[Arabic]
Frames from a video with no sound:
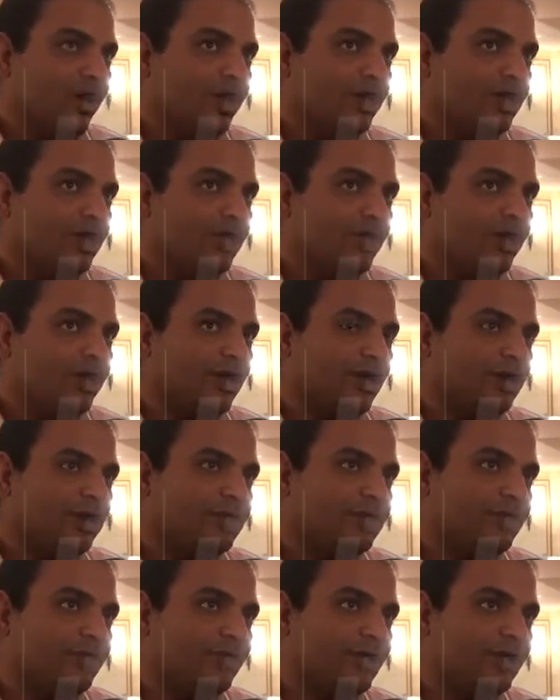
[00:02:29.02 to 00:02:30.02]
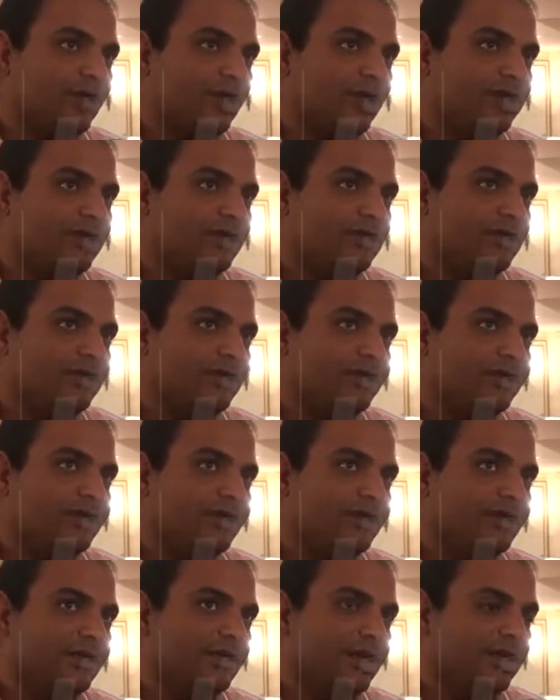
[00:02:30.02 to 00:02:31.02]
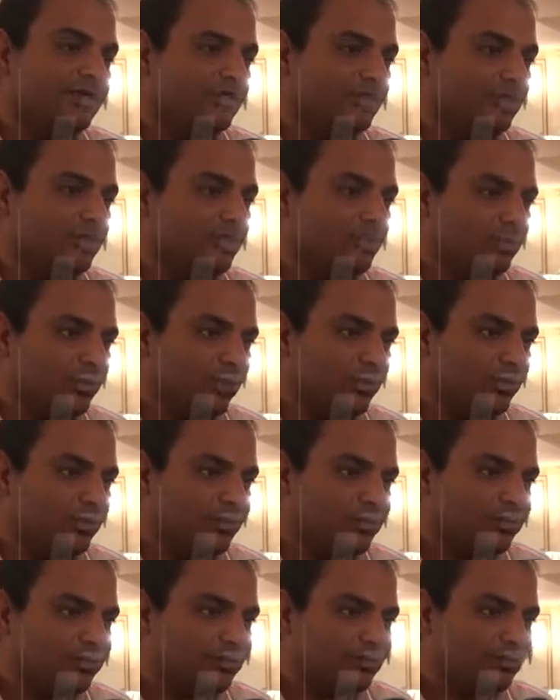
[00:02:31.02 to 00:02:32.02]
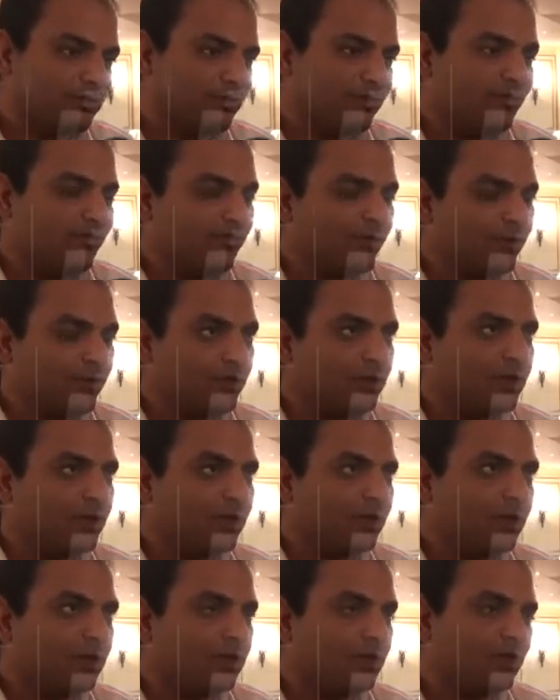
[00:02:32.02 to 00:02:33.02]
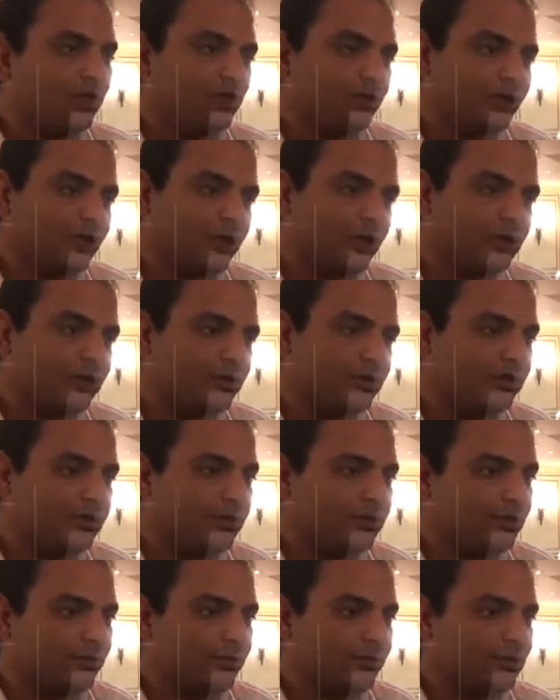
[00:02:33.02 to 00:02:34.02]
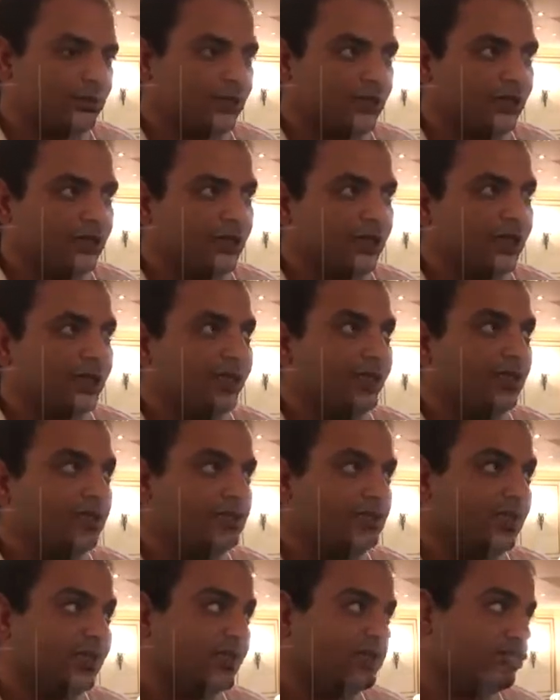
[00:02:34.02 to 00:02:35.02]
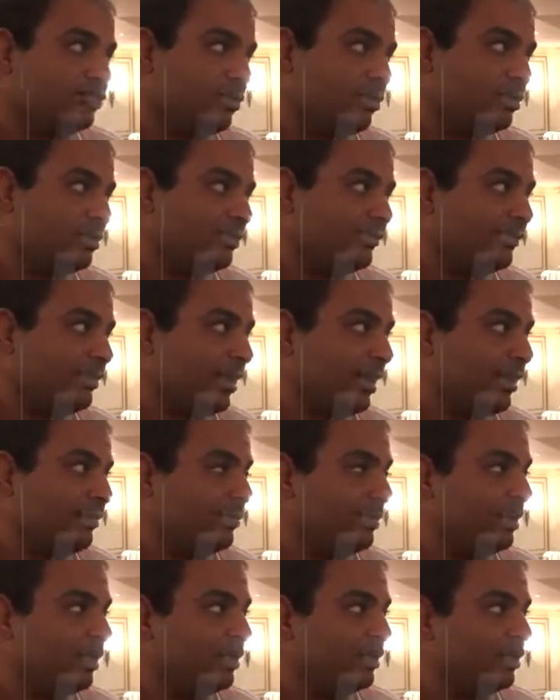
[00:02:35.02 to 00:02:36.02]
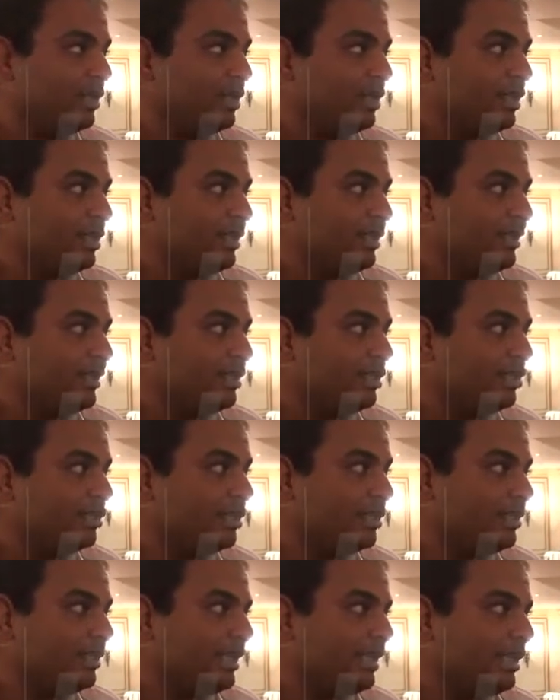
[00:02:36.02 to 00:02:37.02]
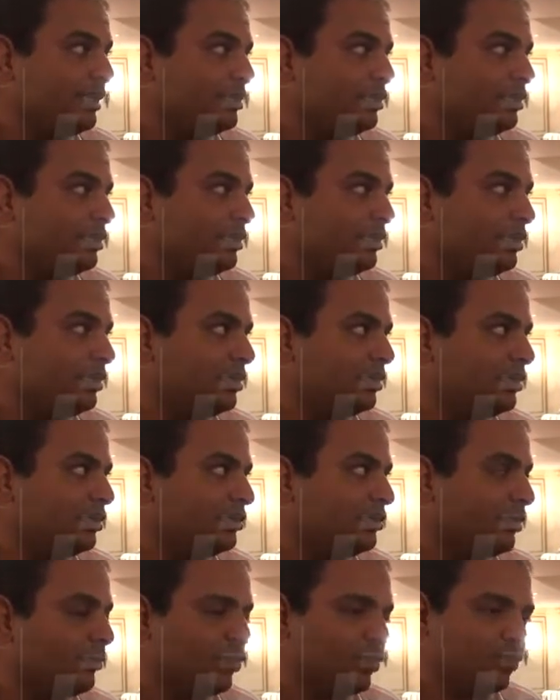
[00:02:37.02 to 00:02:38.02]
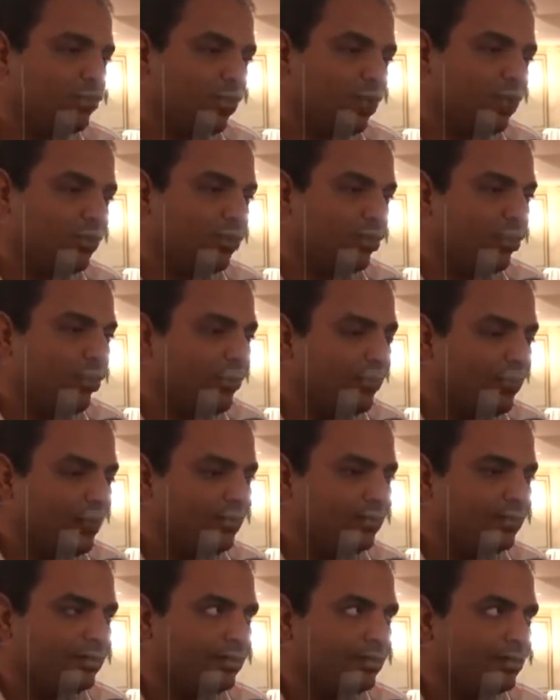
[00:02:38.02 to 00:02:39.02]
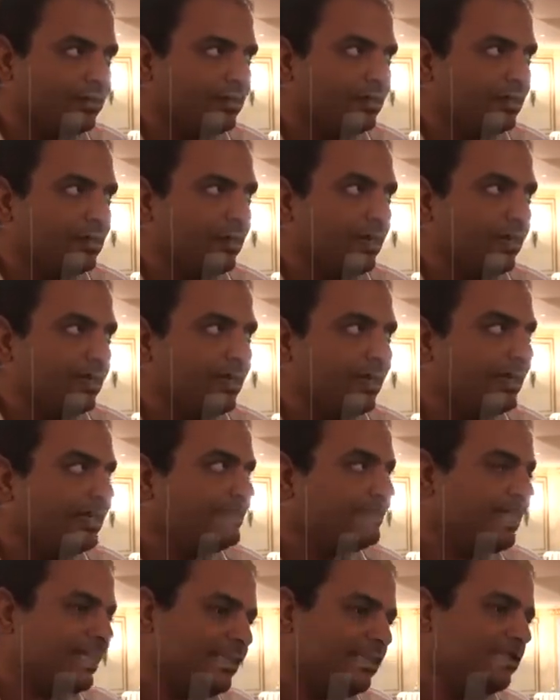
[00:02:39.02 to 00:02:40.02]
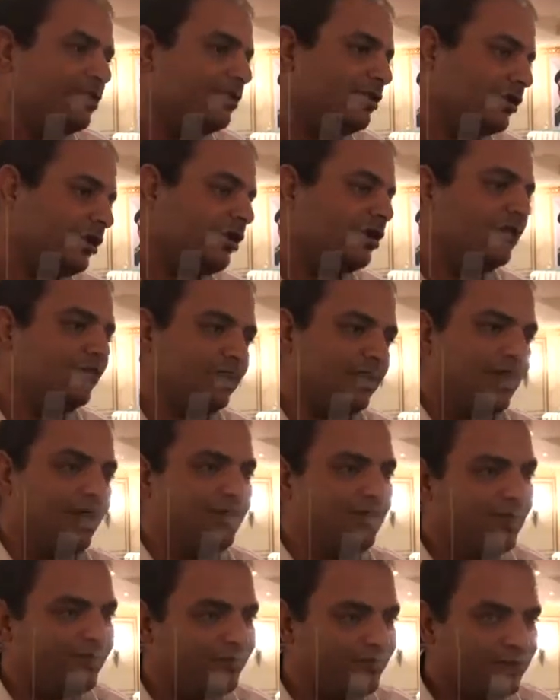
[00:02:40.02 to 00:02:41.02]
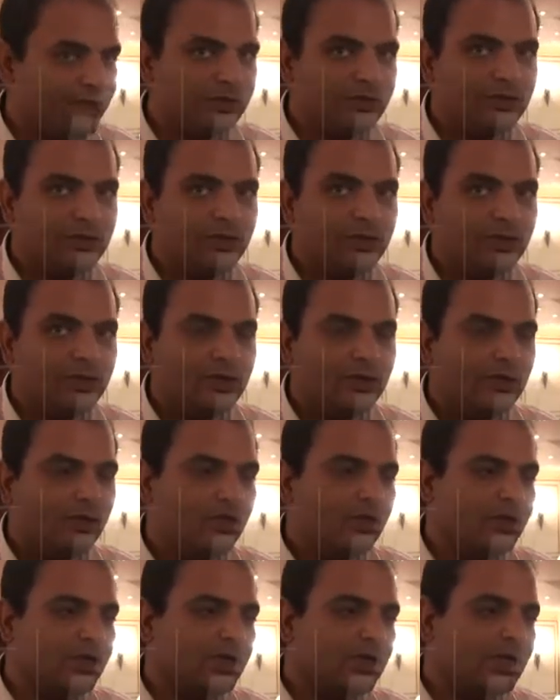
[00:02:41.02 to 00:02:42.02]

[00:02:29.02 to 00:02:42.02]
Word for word: المرحله دي مرحله آه، عايز رجل قوي فرجل المرحله القادمه احنا انا اشتركت في الحمله آه، يعني تبرعا حبا يعني انا سعيت ان انا اعرف الحمله فين و...